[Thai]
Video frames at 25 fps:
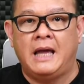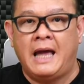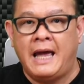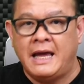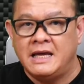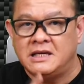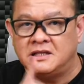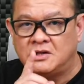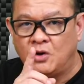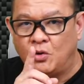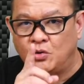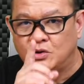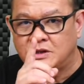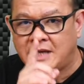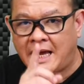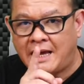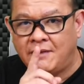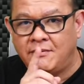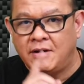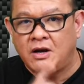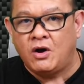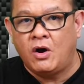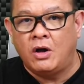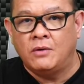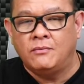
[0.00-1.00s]
ให้สงสัย
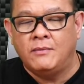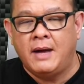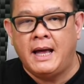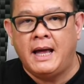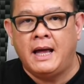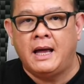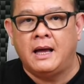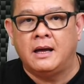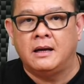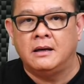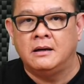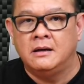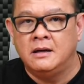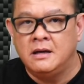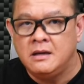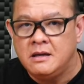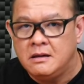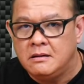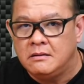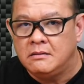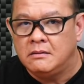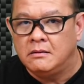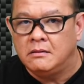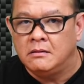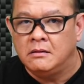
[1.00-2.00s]
ไว้ก่อนว่าเฮ้ย
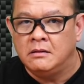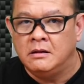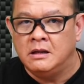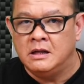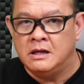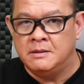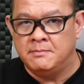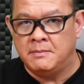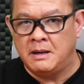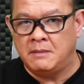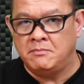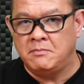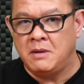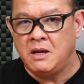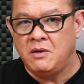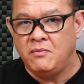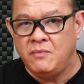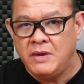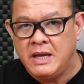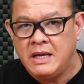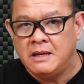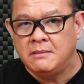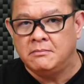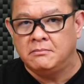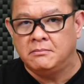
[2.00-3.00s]
หรือมันไม่
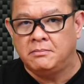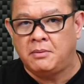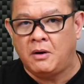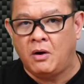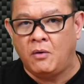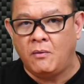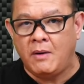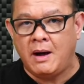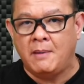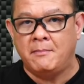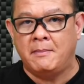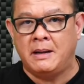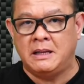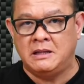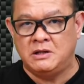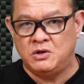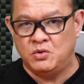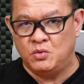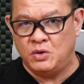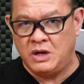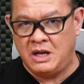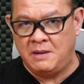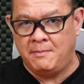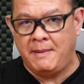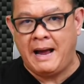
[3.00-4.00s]
วิ่งเพราะว่ามันอ
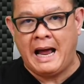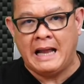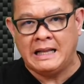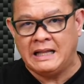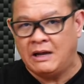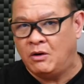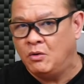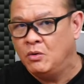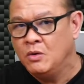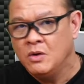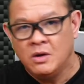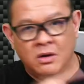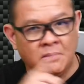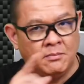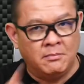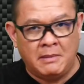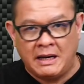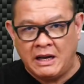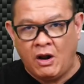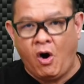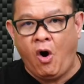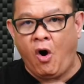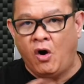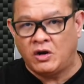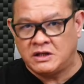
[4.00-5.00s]
ยู่ในบ้านเรา มั
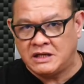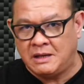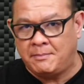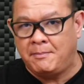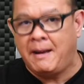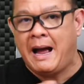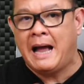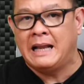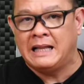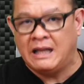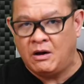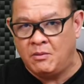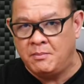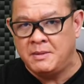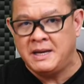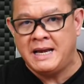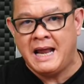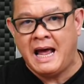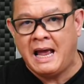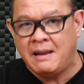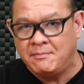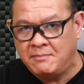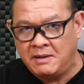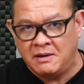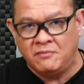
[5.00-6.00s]
นออกจากบ้านเราไม่
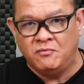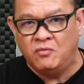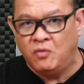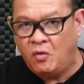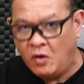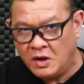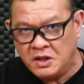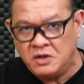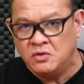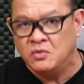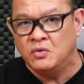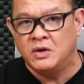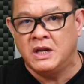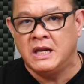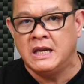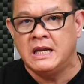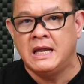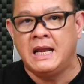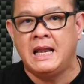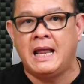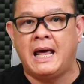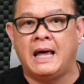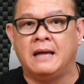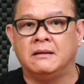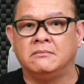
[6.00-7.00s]
ได้ มันวนอยู่ใน
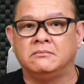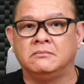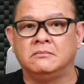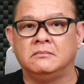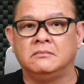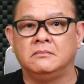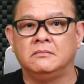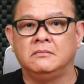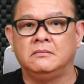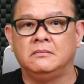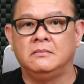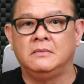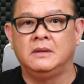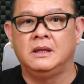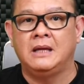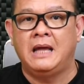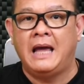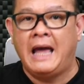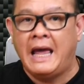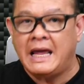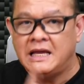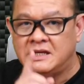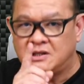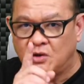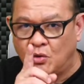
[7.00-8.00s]
นี้แหละ
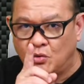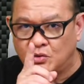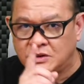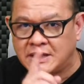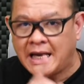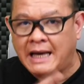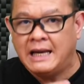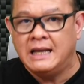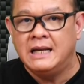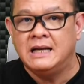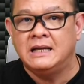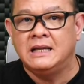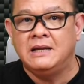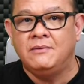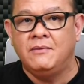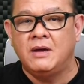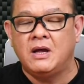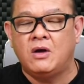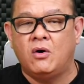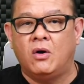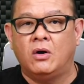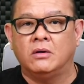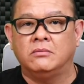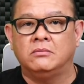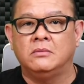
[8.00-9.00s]
ให้สงสัยเรื่องนี้ไว้
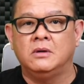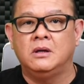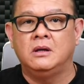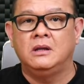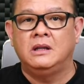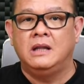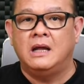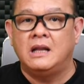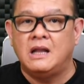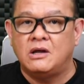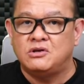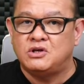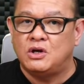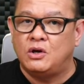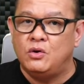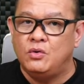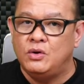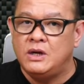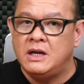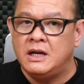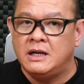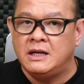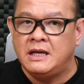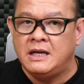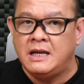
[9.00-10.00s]
ก่อน แล้วเราจะรู้
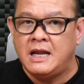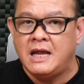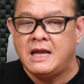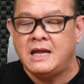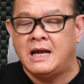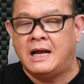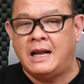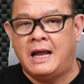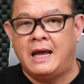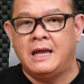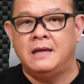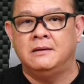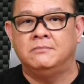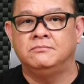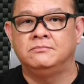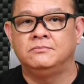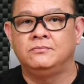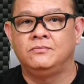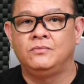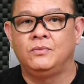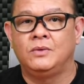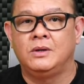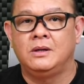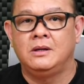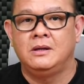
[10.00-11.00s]
เรื่องนี้ได้ยังไง
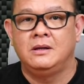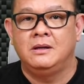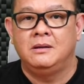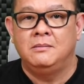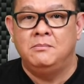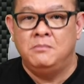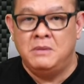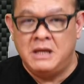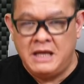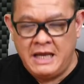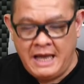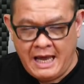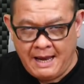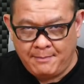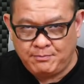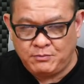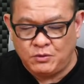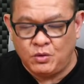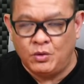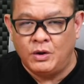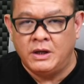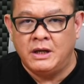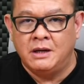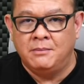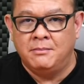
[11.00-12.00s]
มีแอป
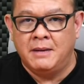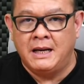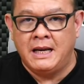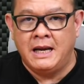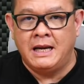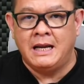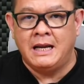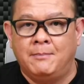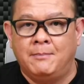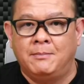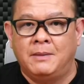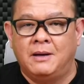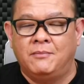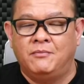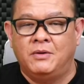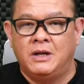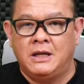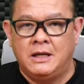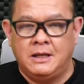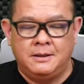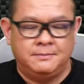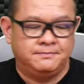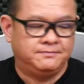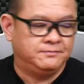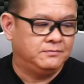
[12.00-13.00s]
ตัวหนึ่งมานำครับวัน
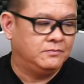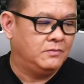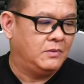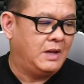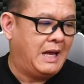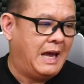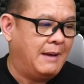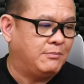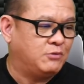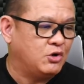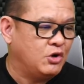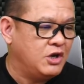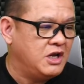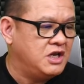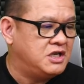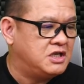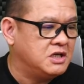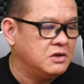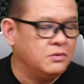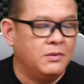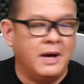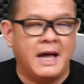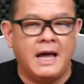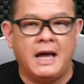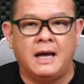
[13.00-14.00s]
นี้ แอปตัวนี้
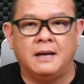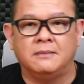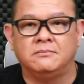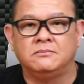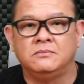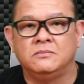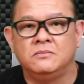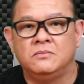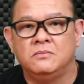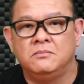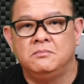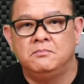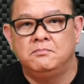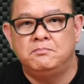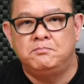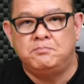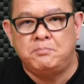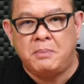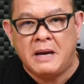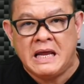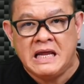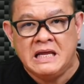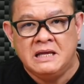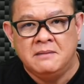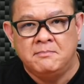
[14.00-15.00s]
ชื่อว่า
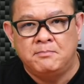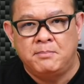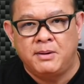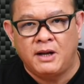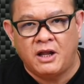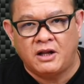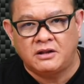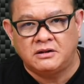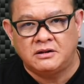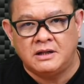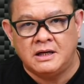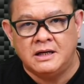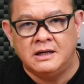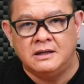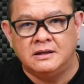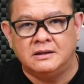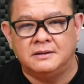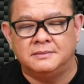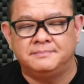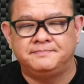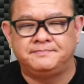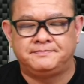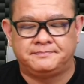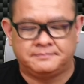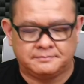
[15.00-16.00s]
Ping Plotter
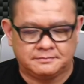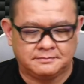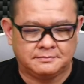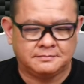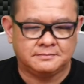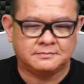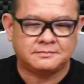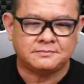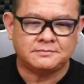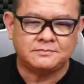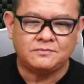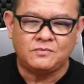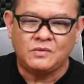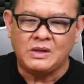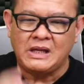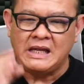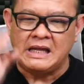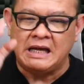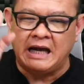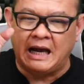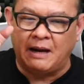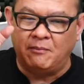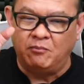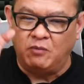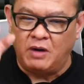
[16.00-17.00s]

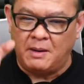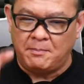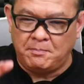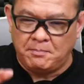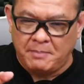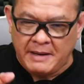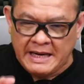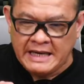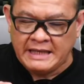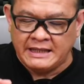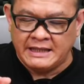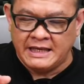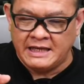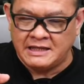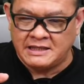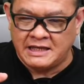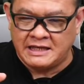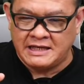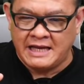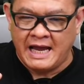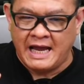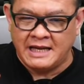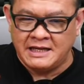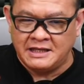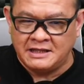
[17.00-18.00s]
คำว่าปิงในสั
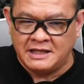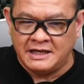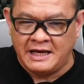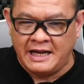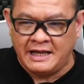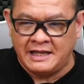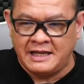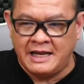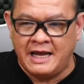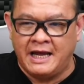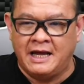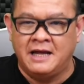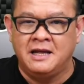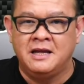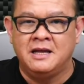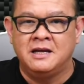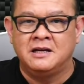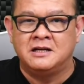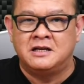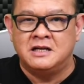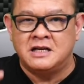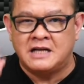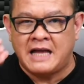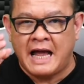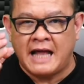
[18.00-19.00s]
ญญาณอินเทอร์เน็ตเนี่ย
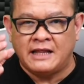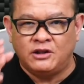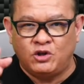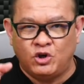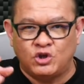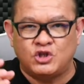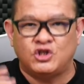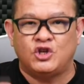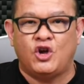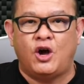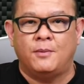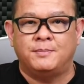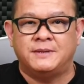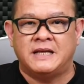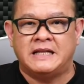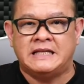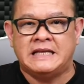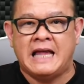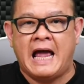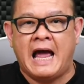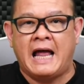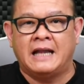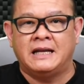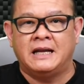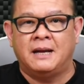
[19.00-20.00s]
คือการทดสอบสัญ
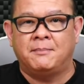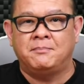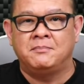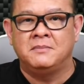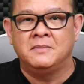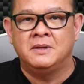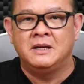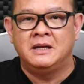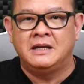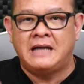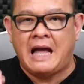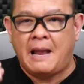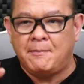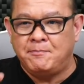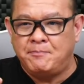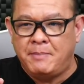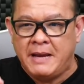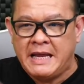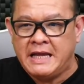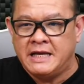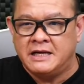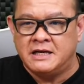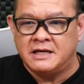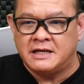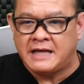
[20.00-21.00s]
ญาณครับ การ
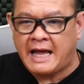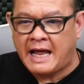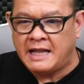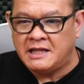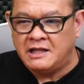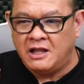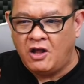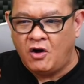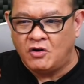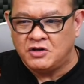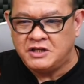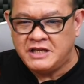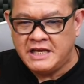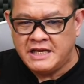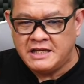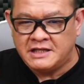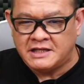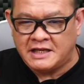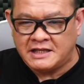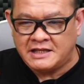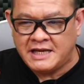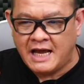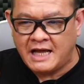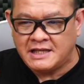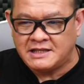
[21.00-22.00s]
ปิงคือการลองยิง
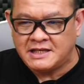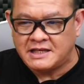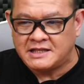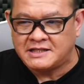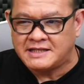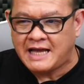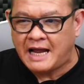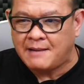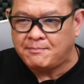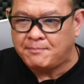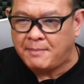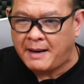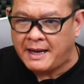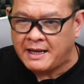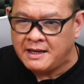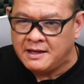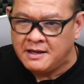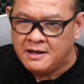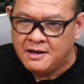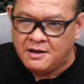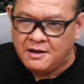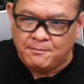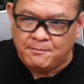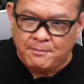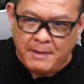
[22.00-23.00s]
สัญญาณสั้น ๆ ไป
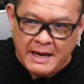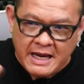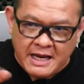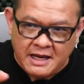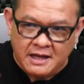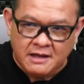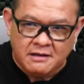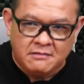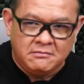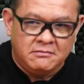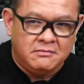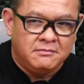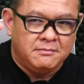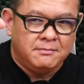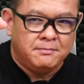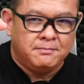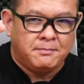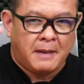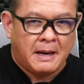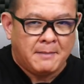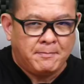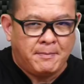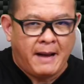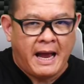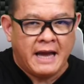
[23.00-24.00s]
ปิง
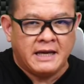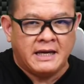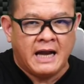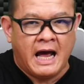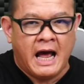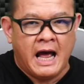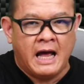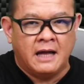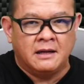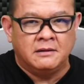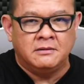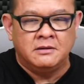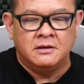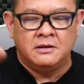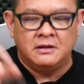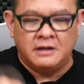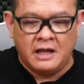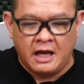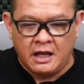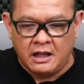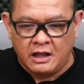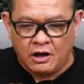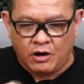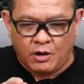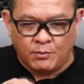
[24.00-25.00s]
ไปปลายทาง
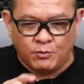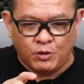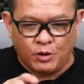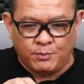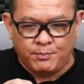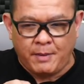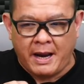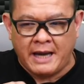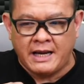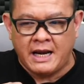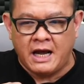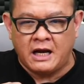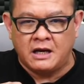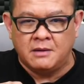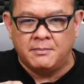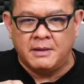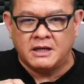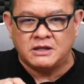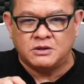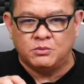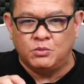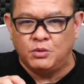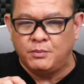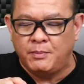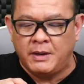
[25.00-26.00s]
นะ เรากำหนดปลายทางขึ้นมา
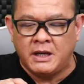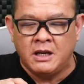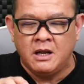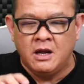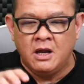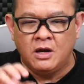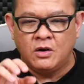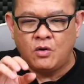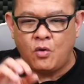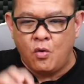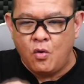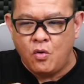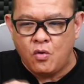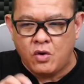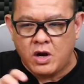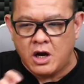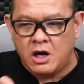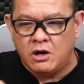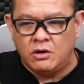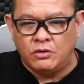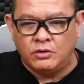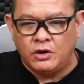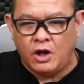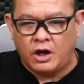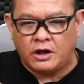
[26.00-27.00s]
สมมติเป็น
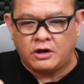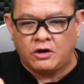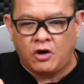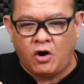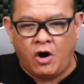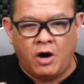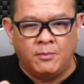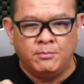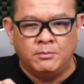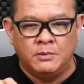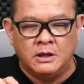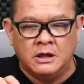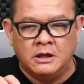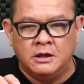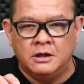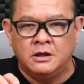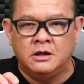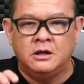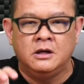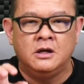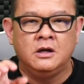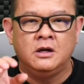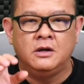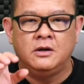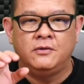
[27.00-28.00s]
google.com หรือ
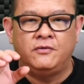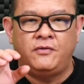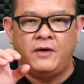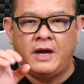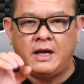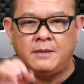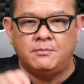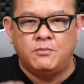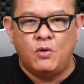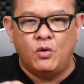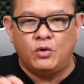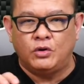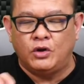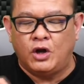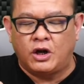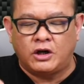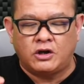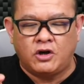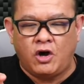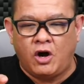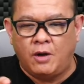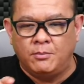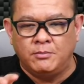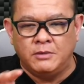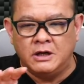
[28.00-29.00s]

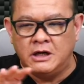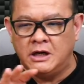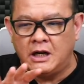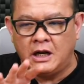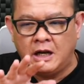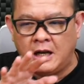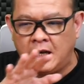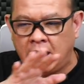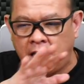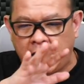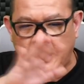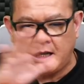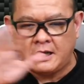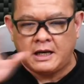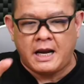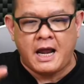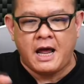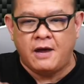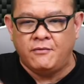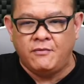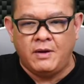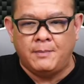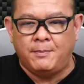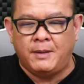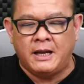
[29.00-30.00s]
facebook.com หรืออะไรก็ได้
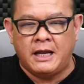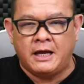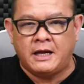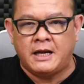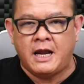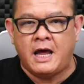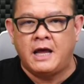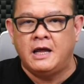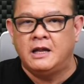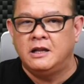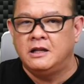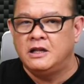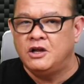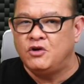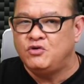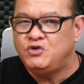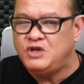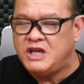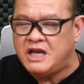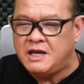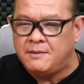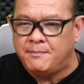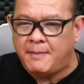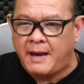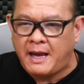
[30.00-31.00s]
เว็บอะไรก็ได้ แล้ว
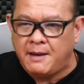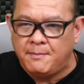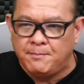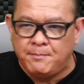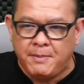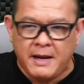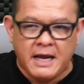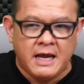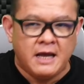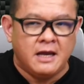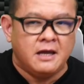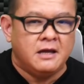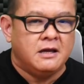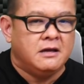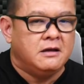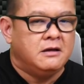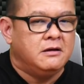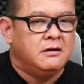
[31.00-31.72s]
ยิงไปปิง